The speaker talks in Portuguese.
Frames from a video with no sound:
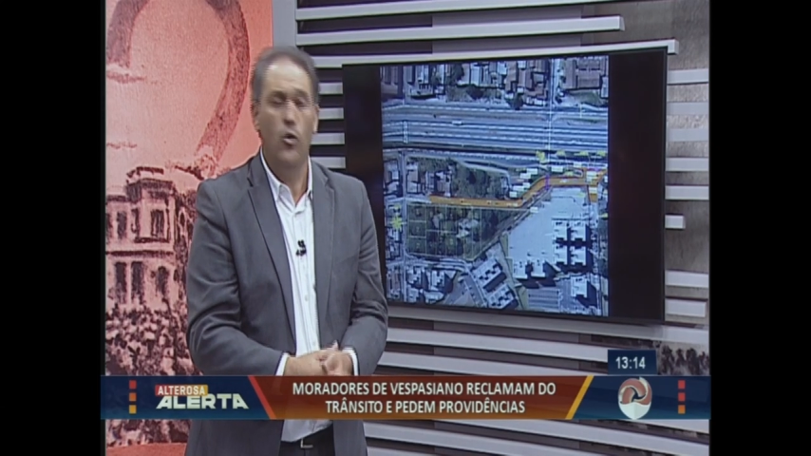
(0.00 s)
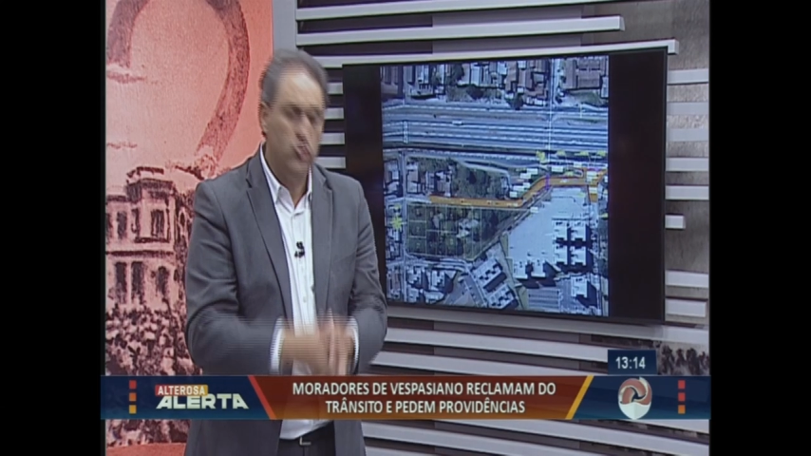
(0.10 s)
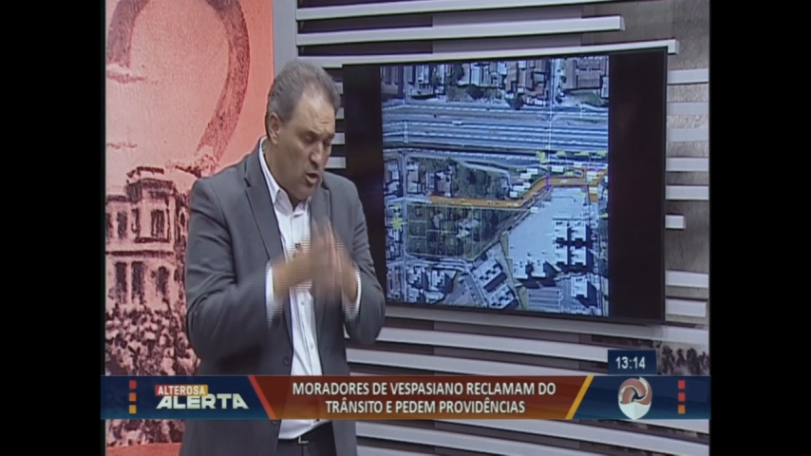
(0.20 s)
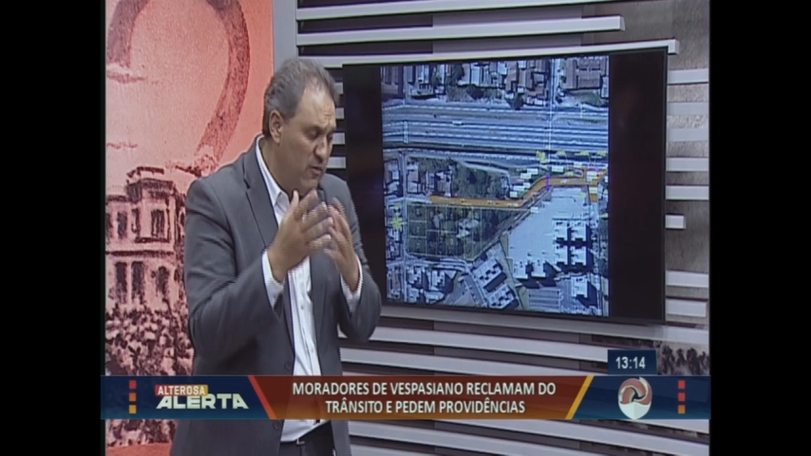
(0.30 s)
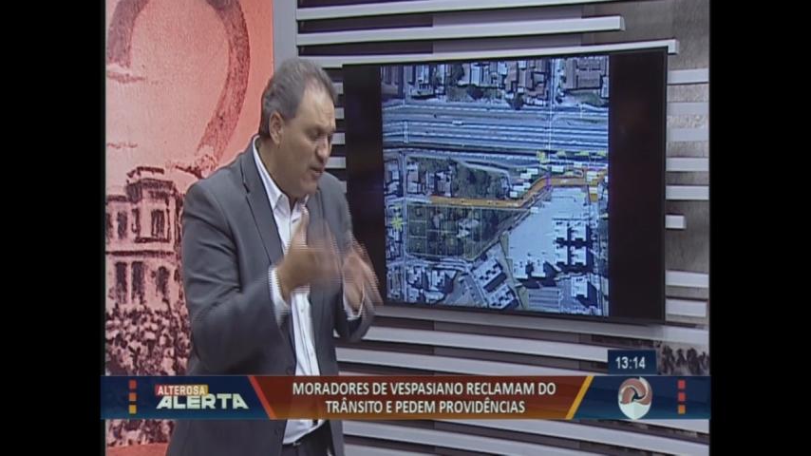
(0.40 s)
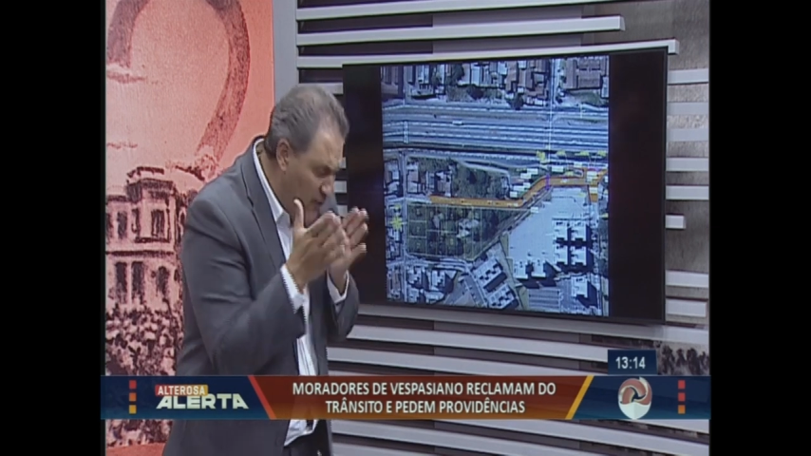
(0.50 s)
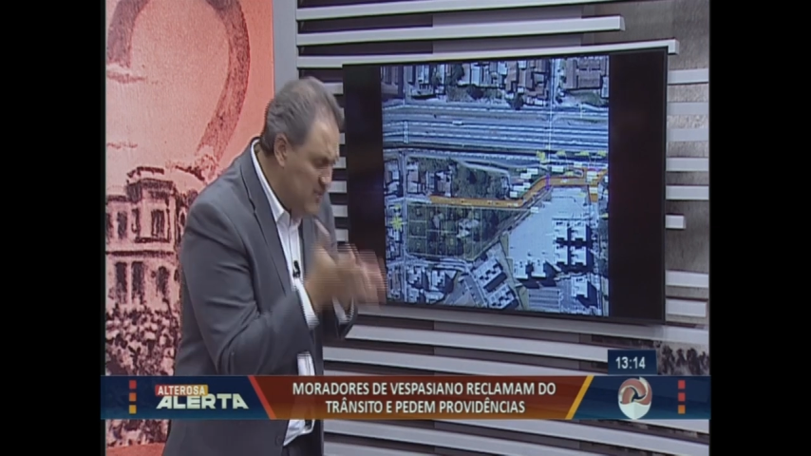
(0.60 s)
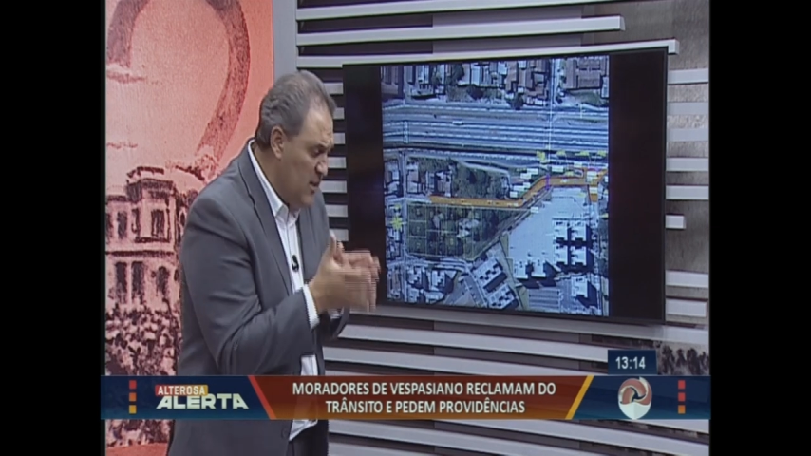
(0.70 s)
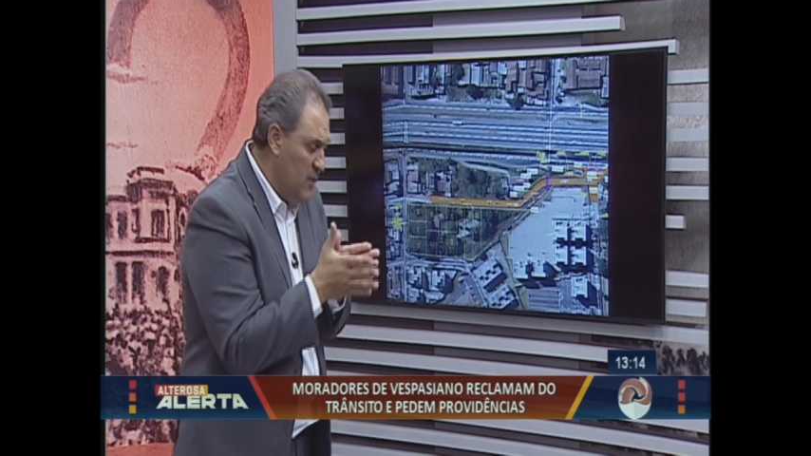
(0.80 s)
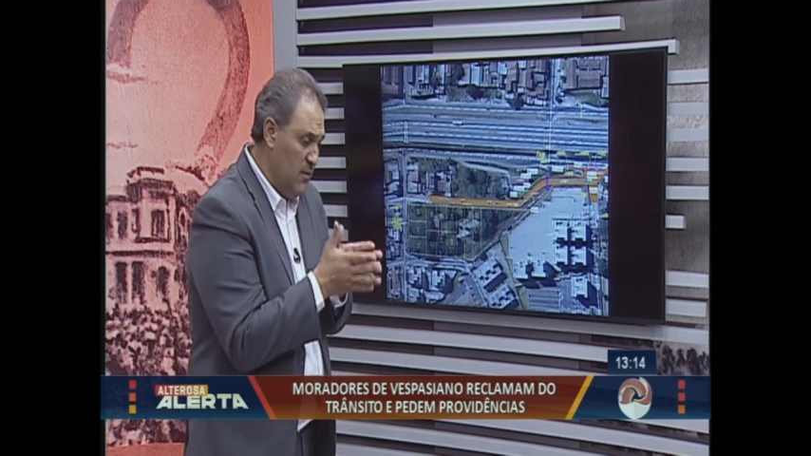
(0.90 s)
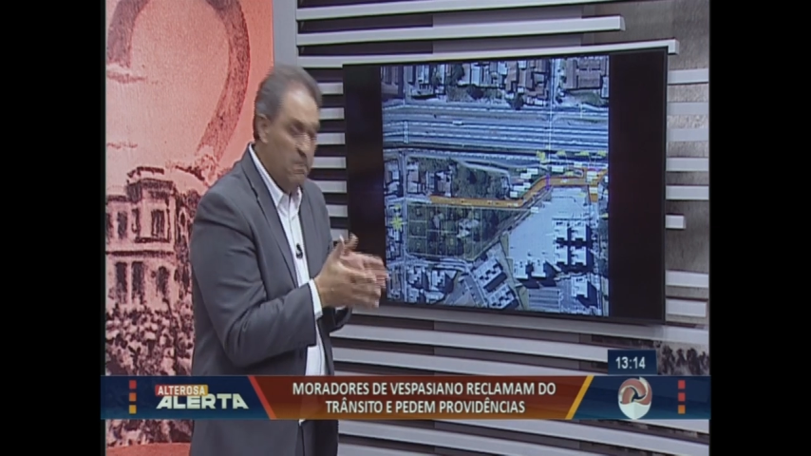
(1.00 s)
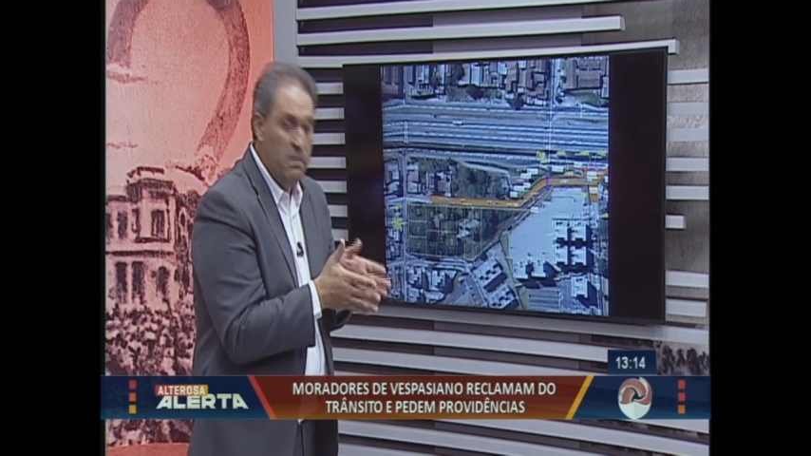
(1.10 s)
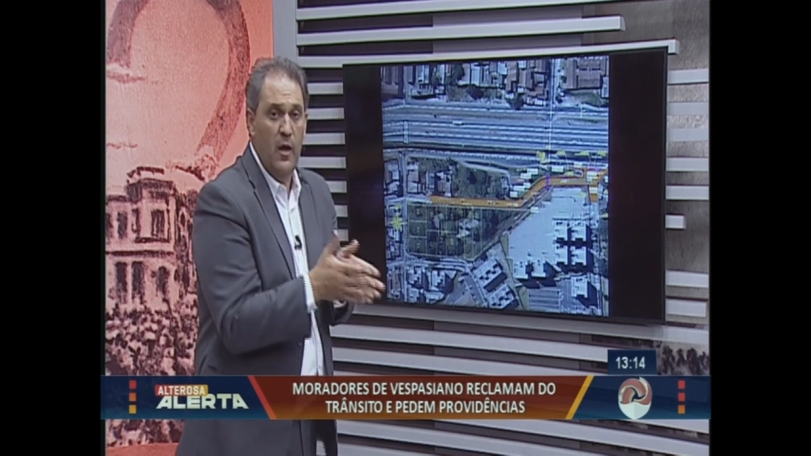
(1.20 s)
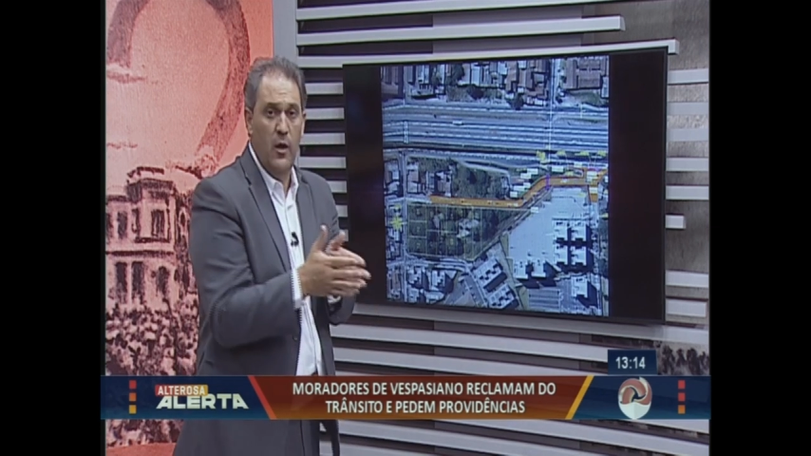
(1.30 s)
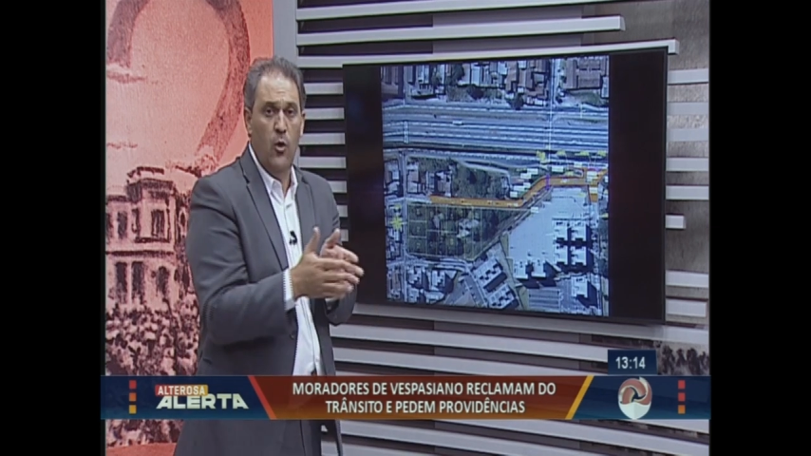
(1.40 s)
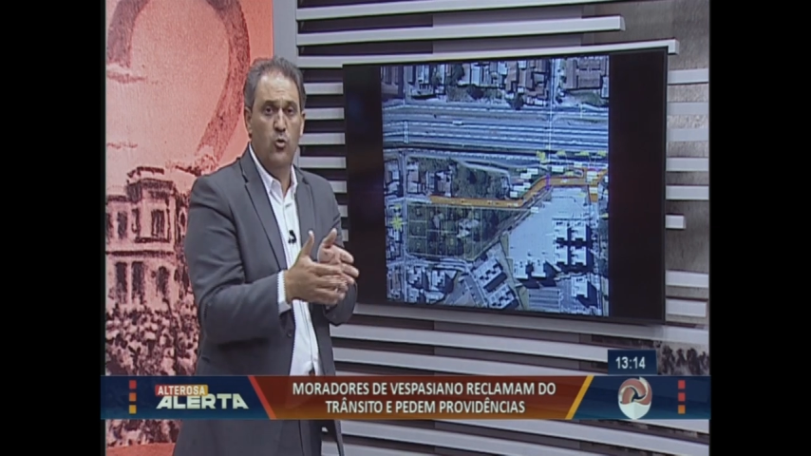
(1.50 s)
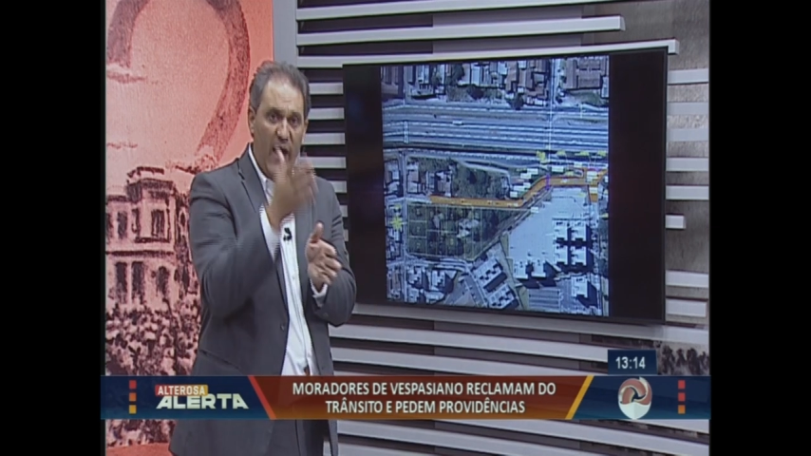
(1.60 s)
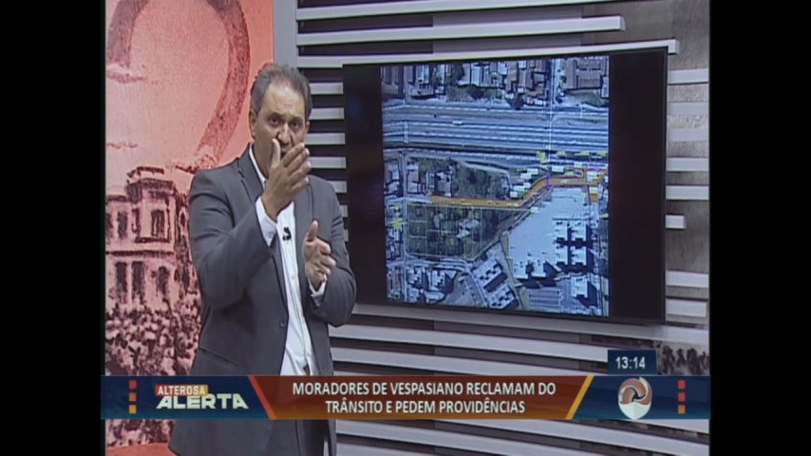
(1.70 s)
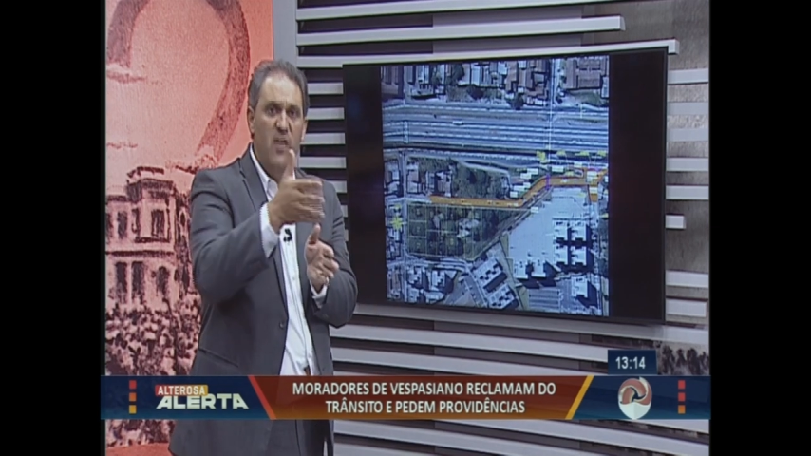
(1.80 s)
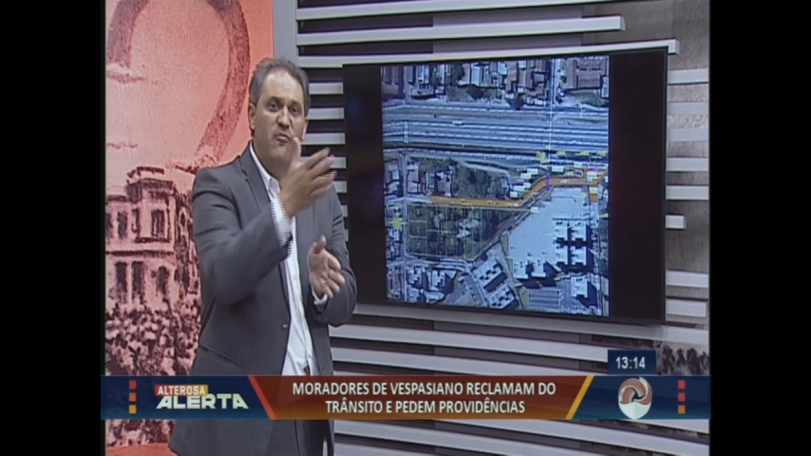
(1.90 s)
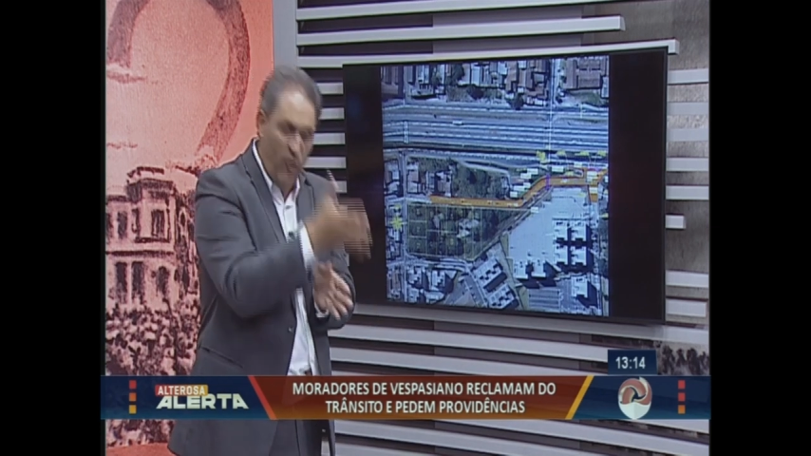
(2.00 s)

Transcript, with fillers: O senhor vai fazer. O DR